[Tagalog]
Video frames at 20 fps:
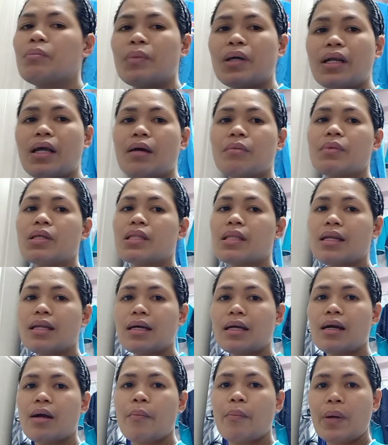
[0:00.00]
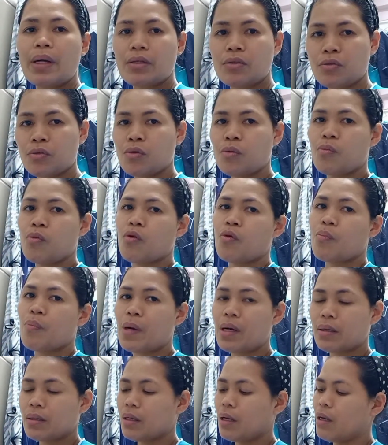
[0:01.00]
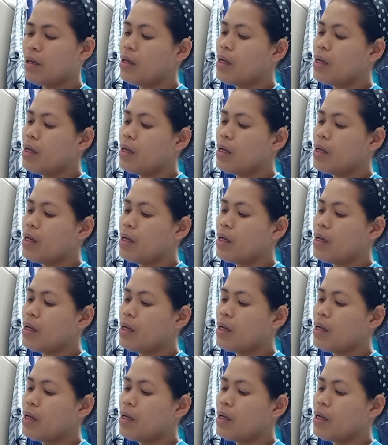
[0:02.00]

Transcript: marami talagang pagsubok pag